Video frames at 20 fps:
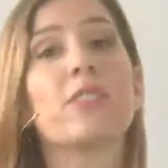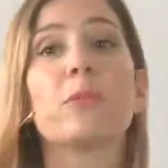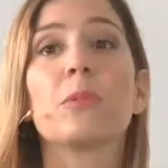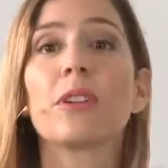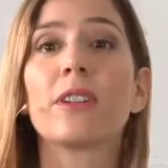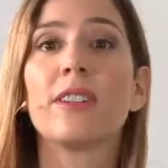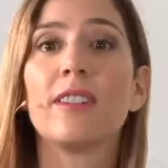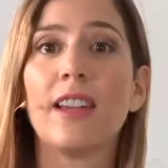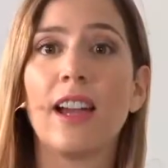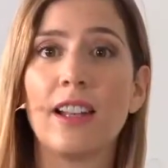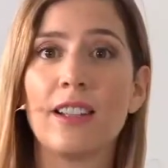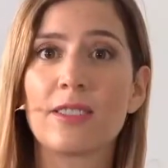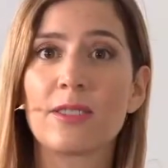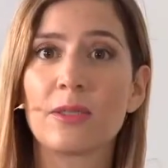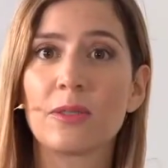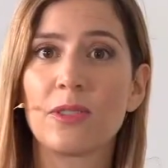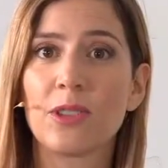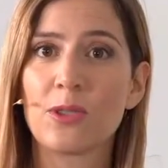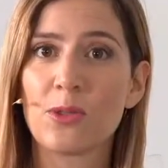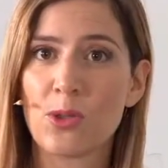übrigens hier alles
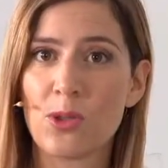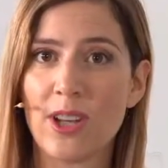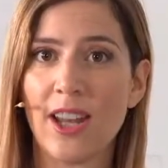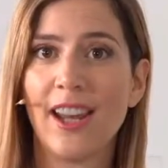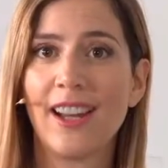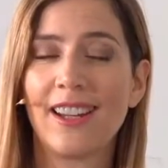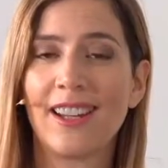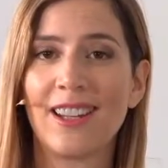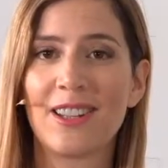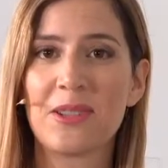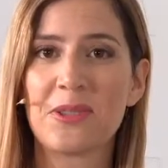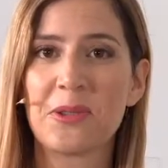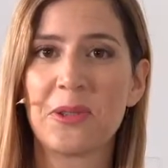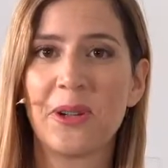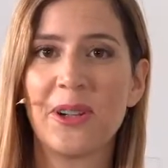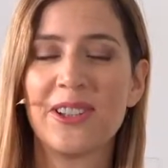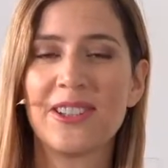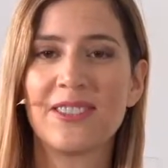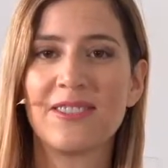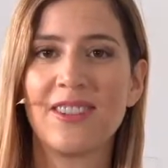irgendwie zu schnell gehen
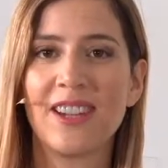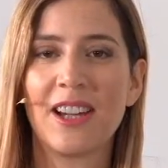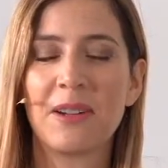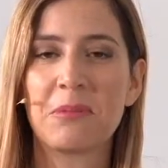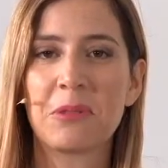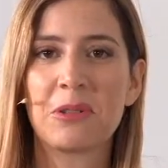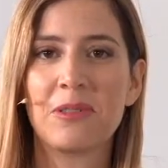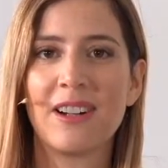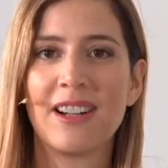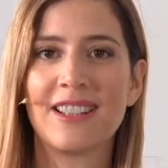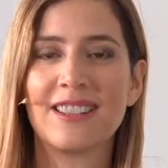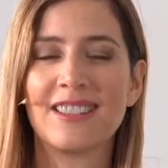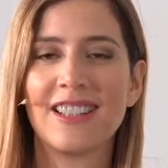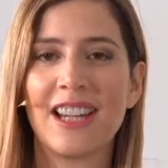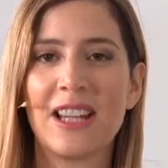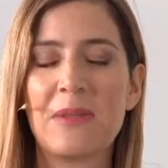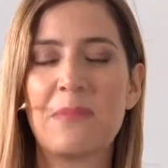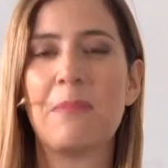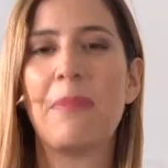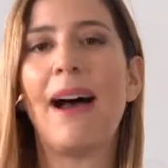sollte, wir haben quasi
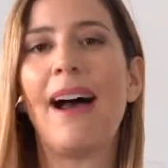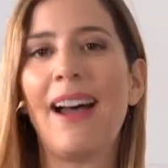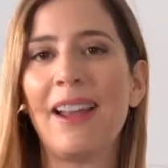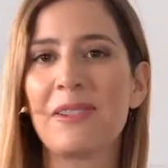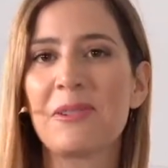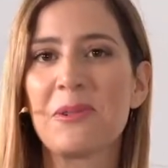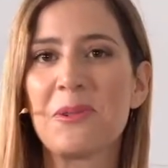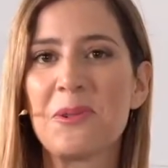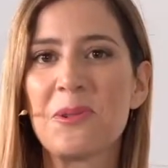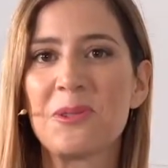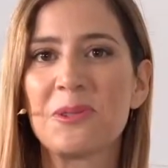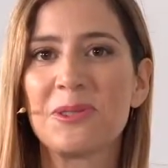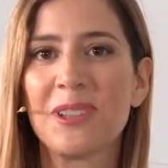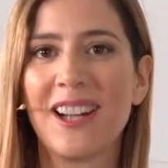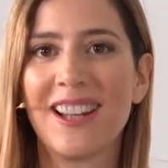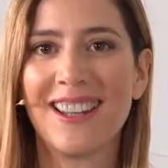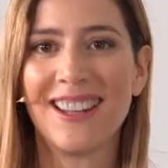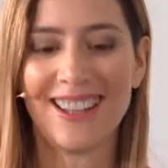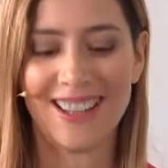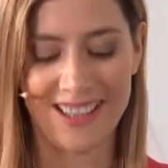einen Bahnhof
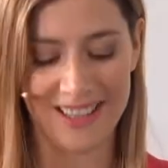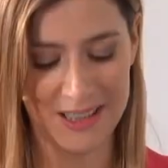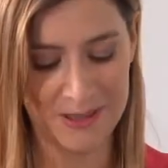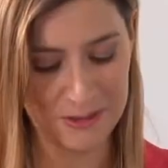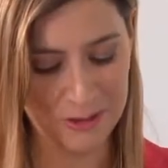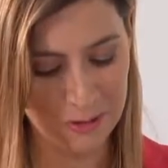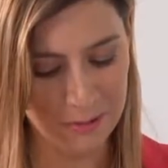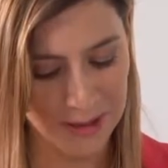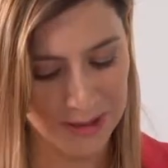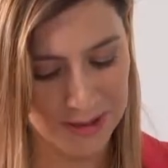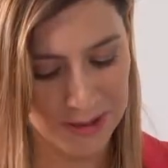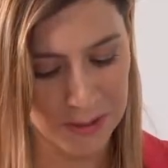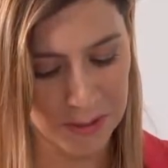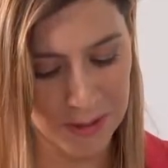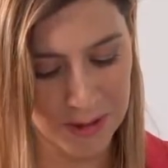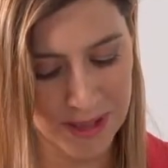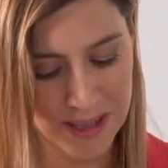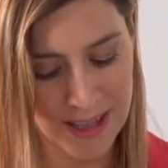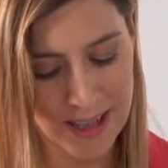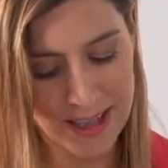an äh,
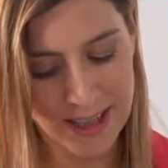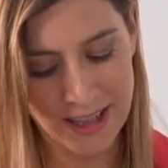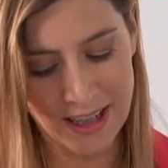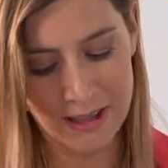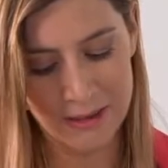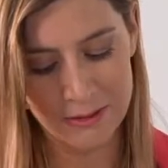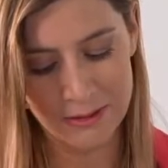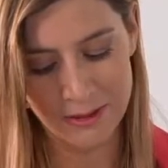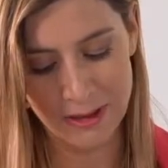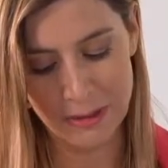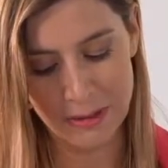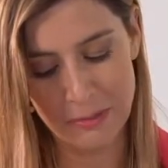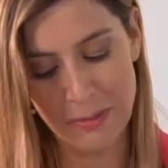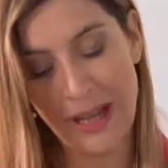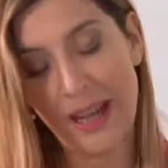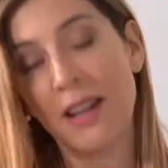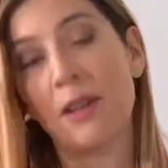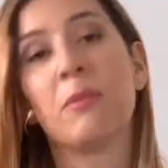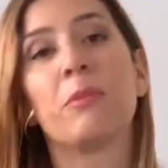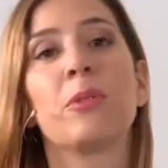Informationen auf äh,
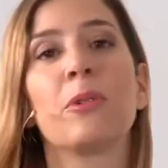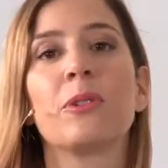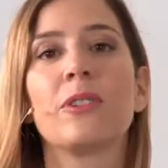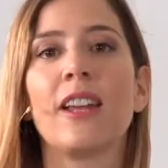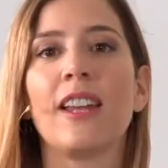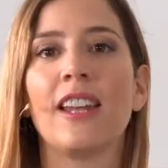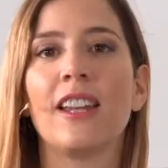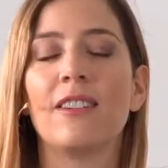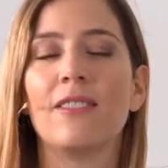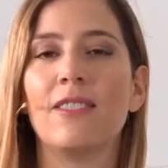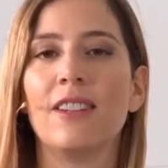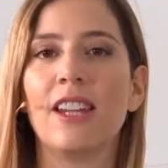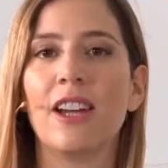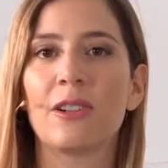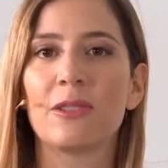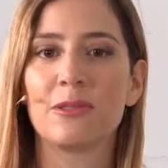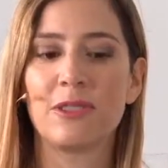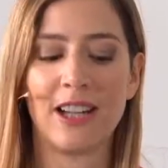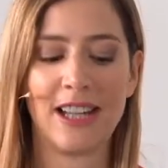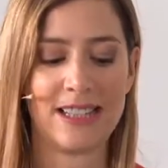bahn.nrw auch
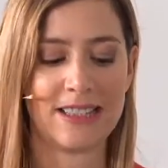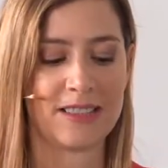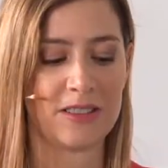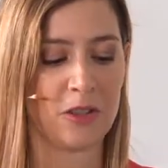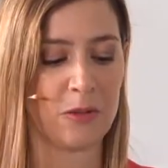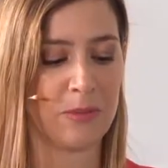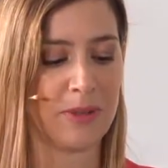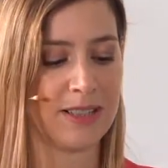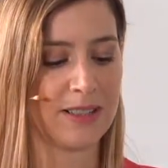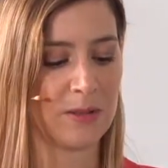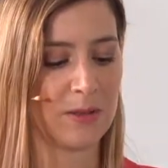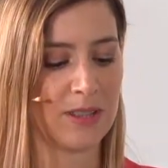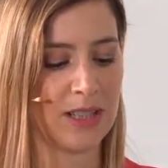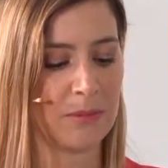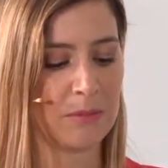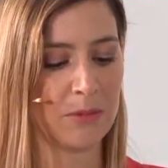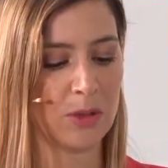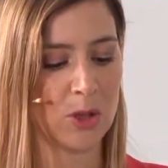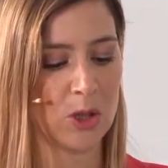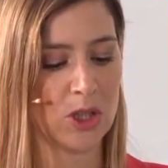für alles nochmal
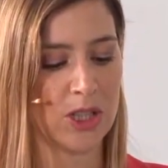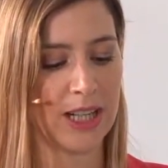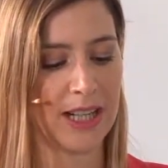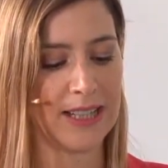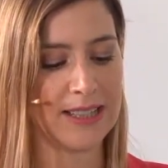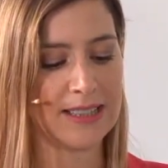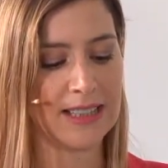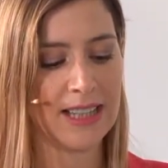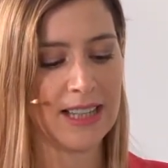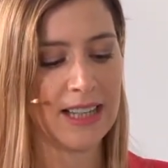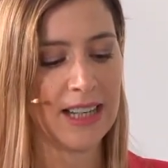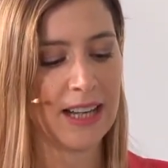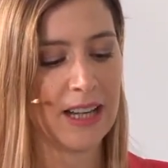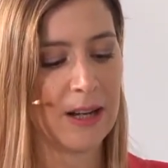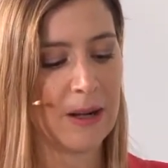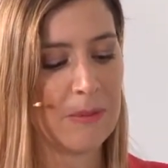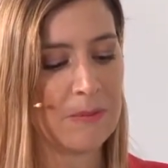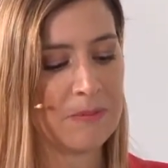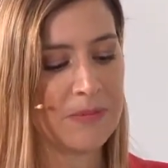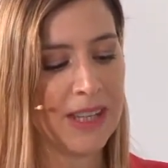zusammengestellt.
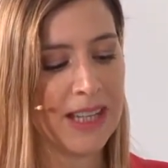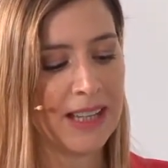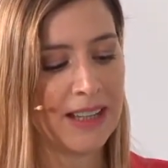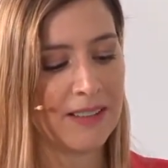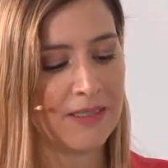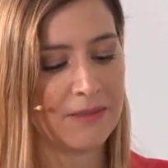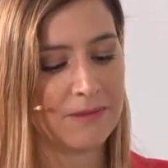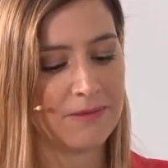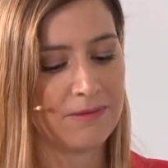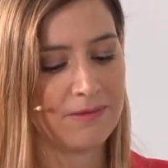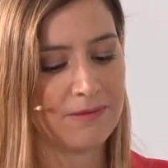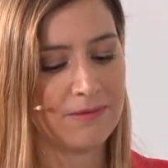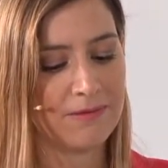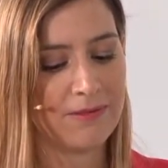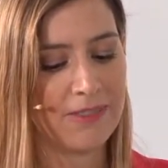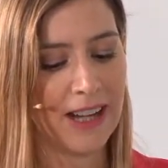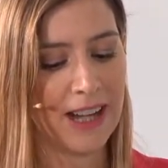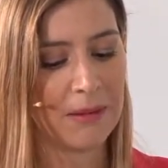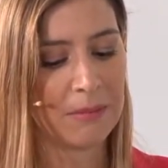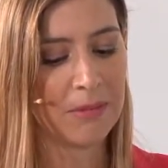Ähm,
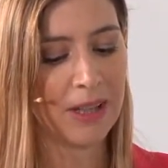wir haben